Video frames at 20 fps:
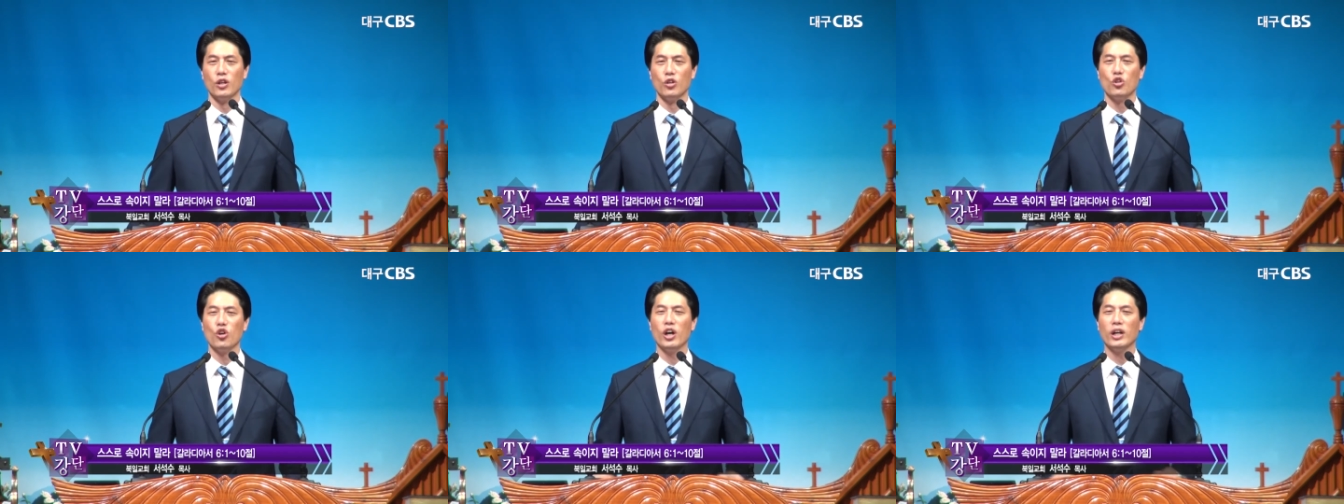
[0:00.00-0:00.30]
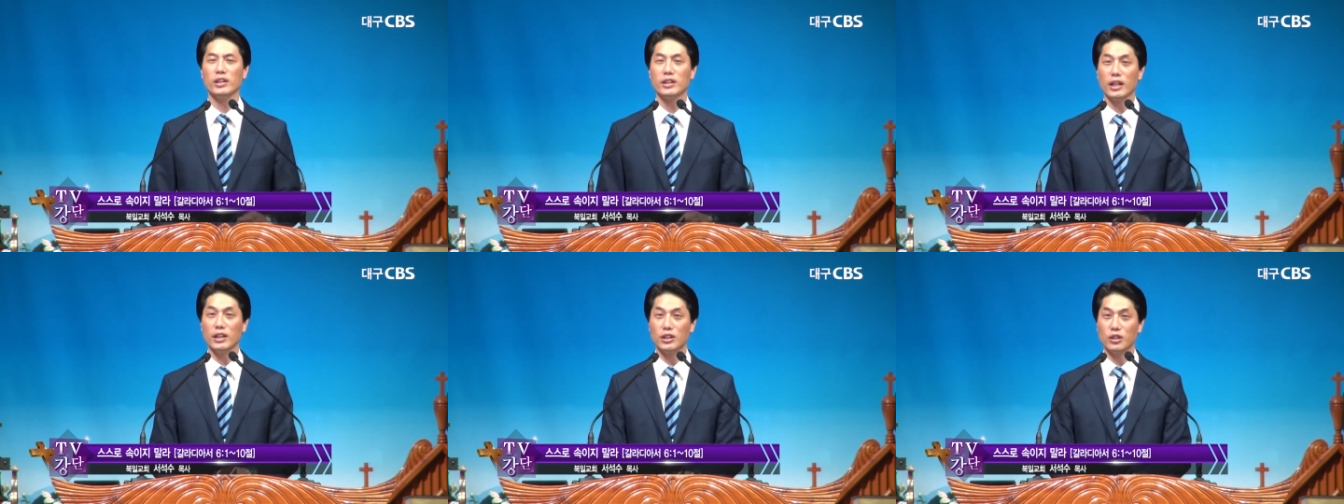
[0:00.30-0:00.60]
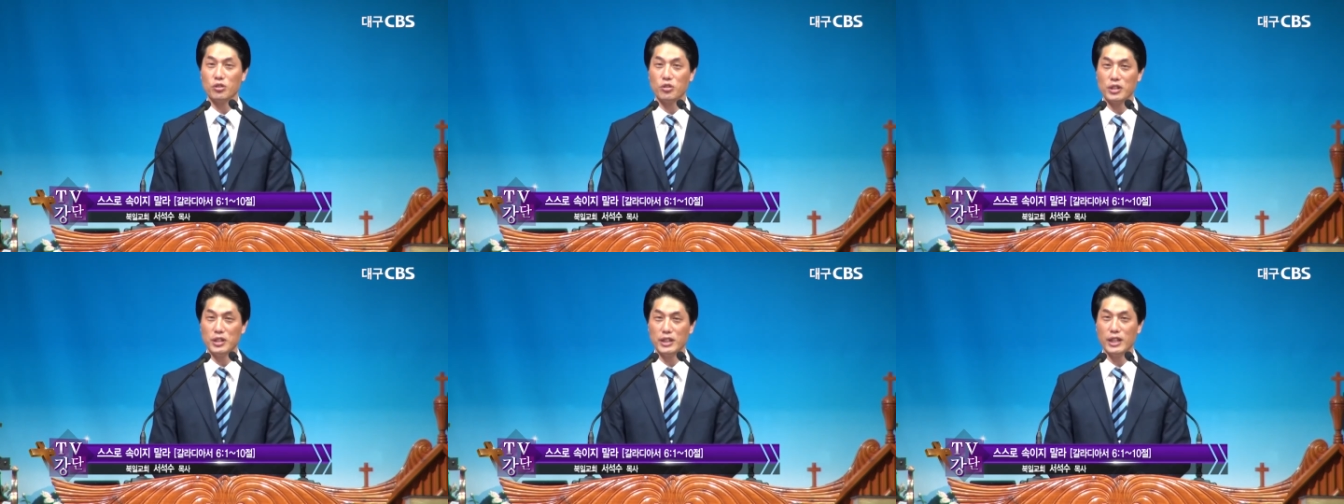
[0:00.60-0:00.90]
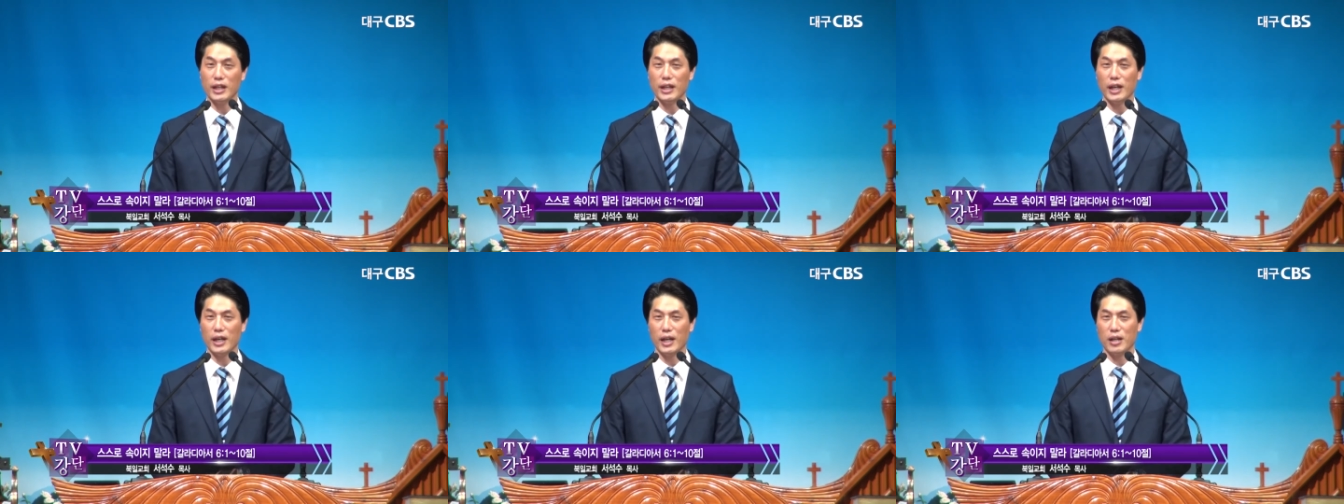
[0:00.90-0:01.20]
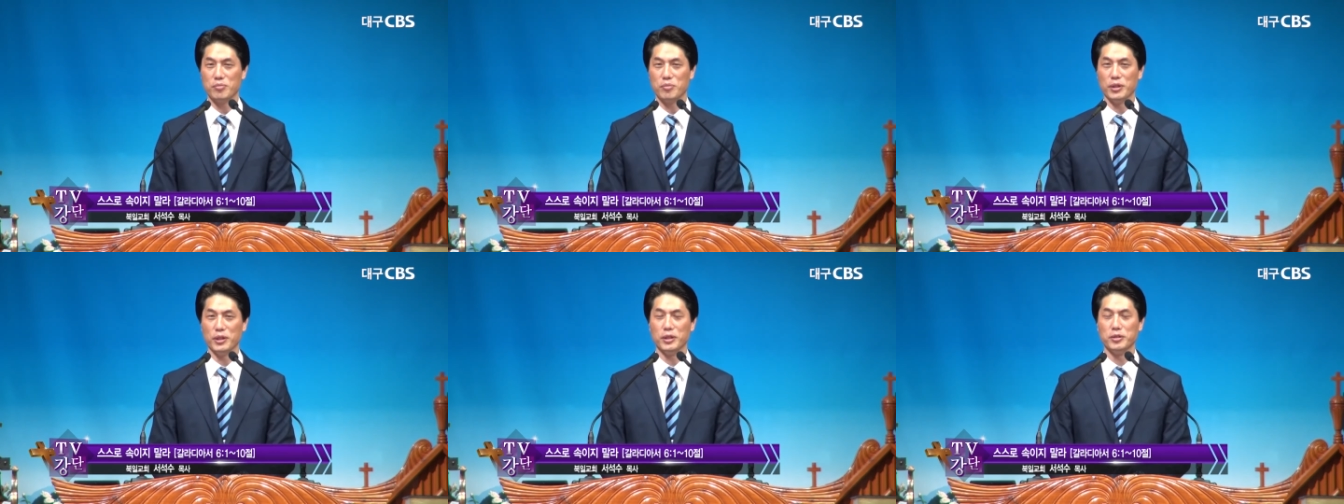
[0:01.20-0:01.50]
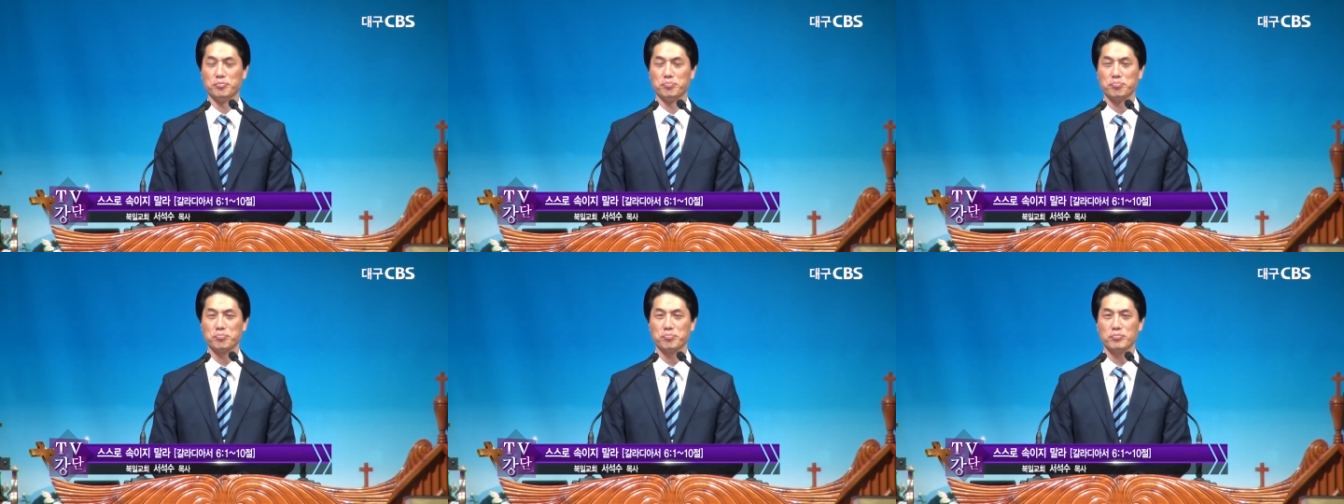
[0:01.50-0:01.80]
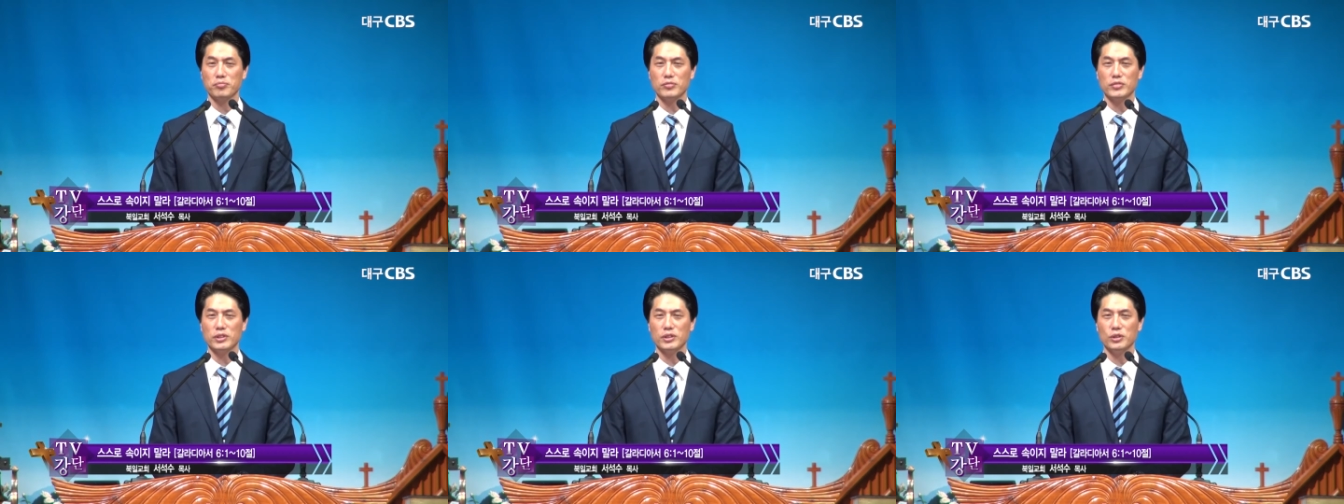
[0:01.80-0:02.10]
요한계시록 2장에 가면
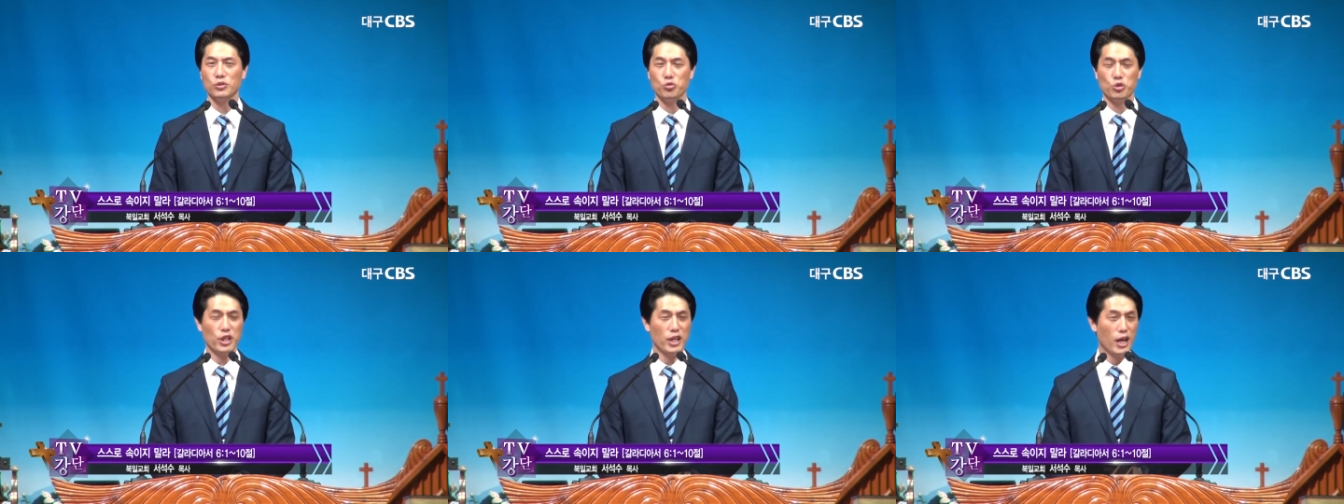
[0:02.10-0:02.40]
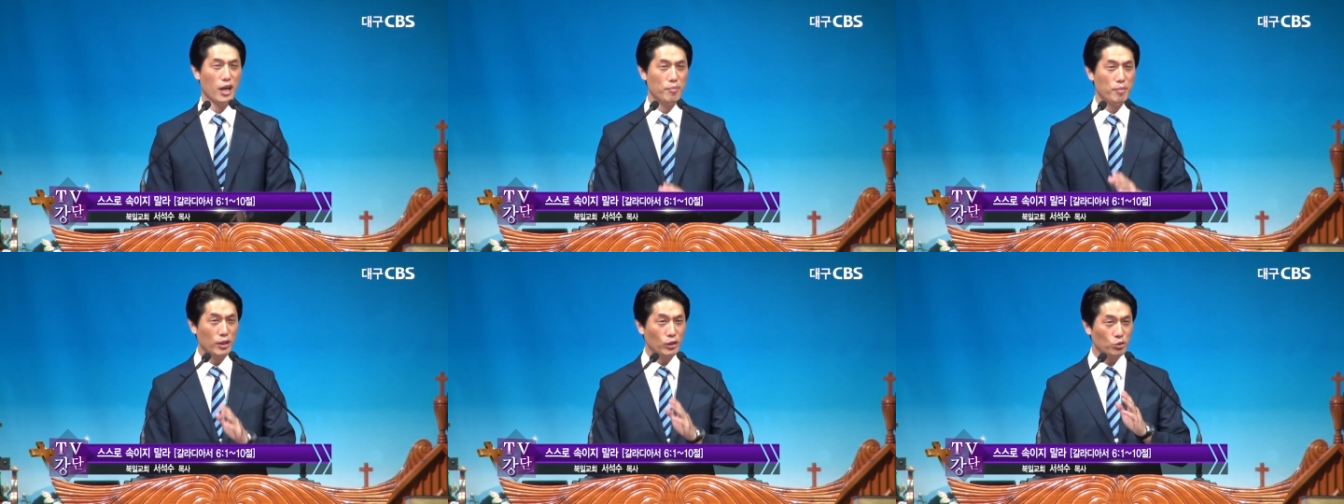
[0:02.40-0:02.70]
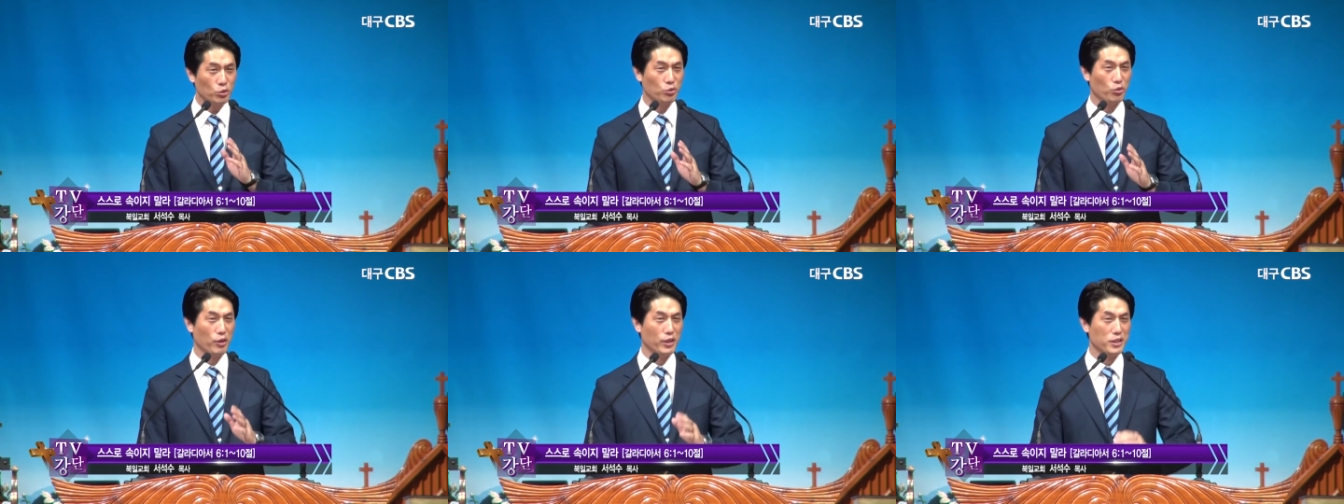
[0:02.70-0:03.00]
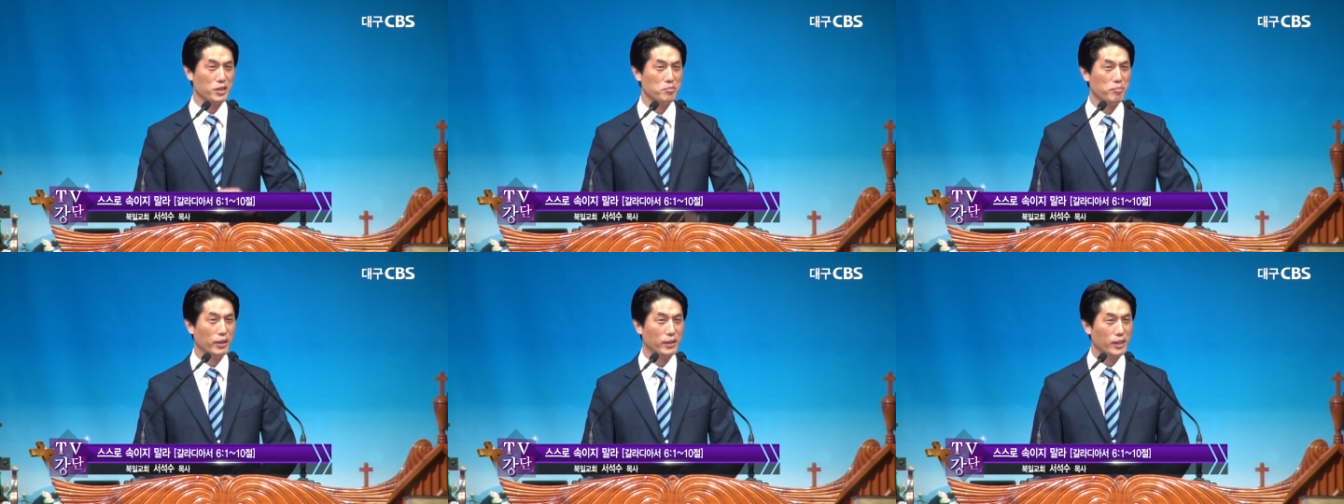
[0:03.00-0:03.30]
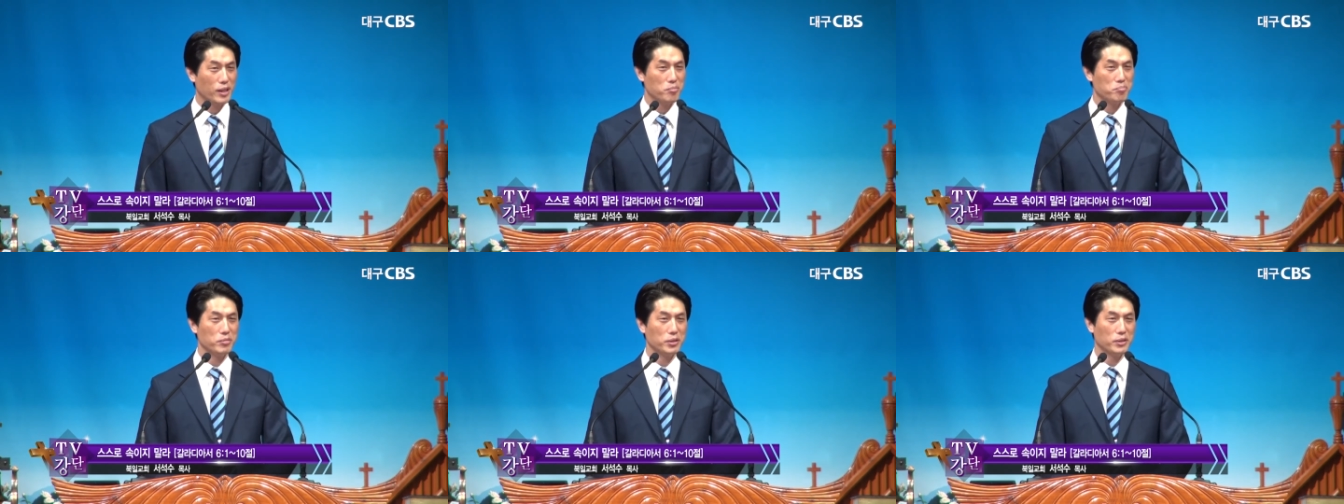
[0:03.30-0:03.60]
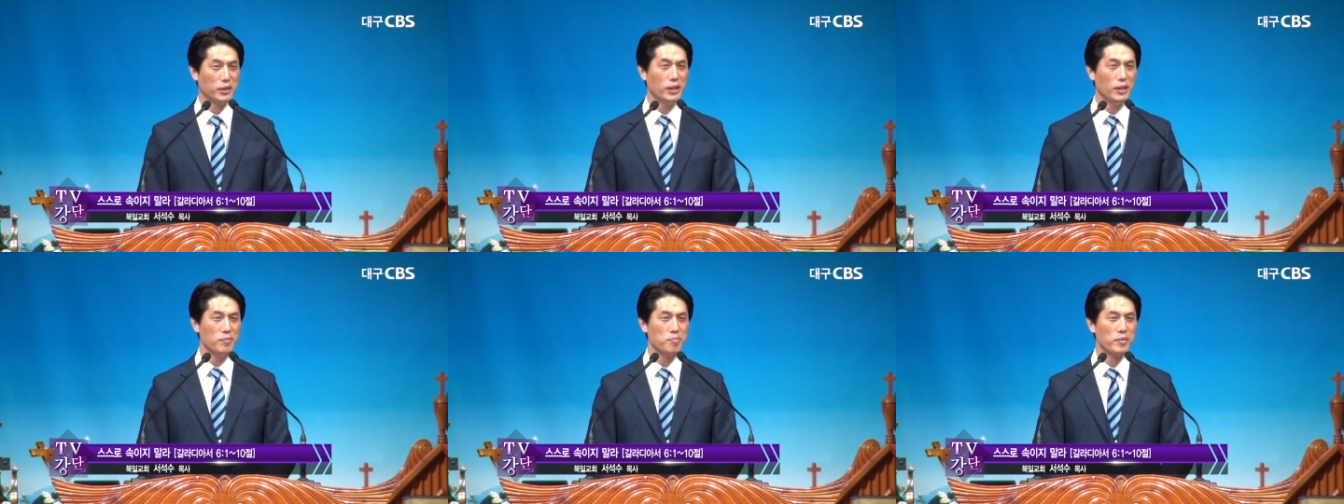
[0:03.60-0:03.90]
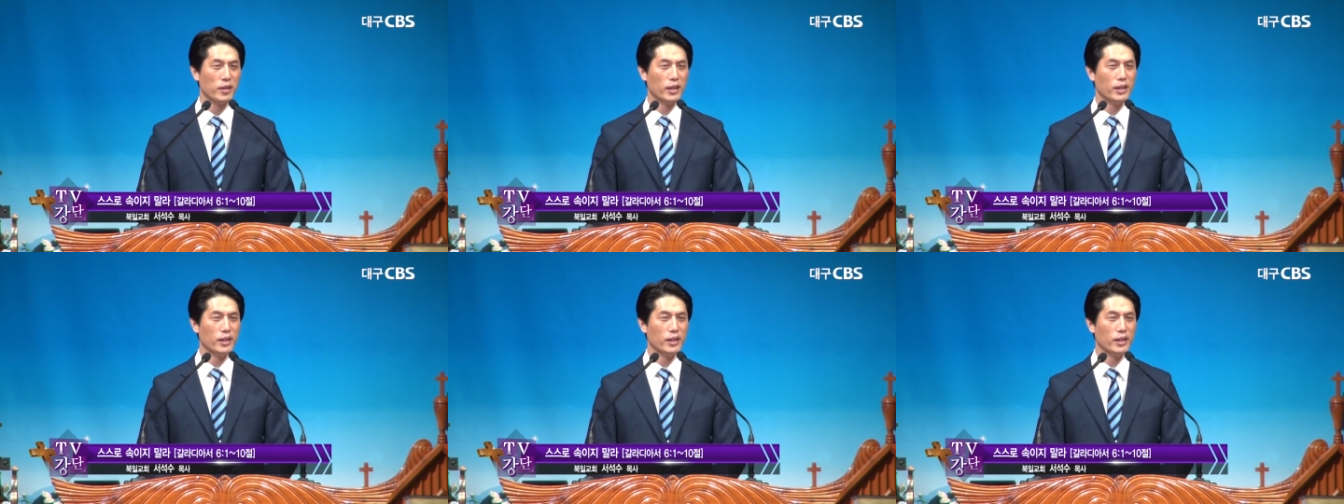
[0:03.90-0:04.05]
우리 에베소 교회를 만납니다.